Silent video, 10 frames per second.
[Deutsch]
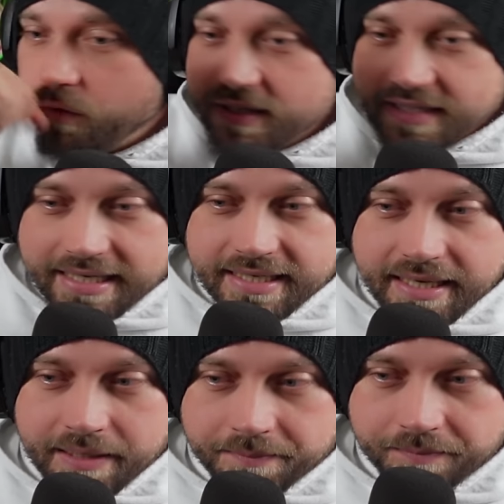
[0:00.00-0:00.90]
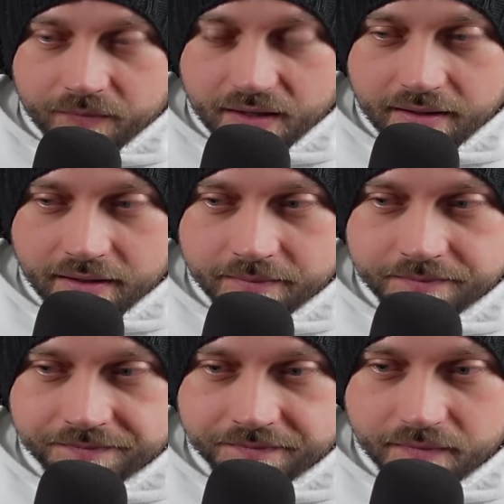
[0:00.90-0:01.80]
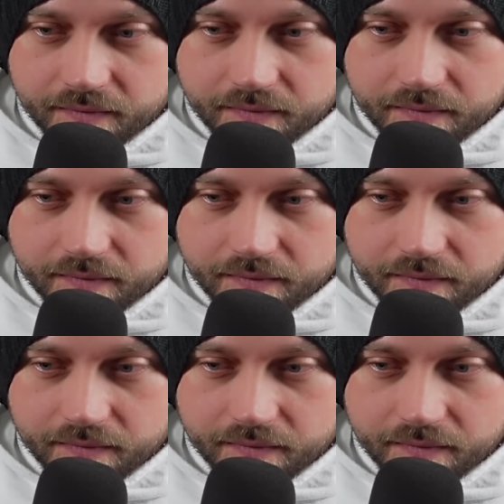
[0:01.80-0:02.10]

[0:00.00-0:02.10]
Und dann eben ähm,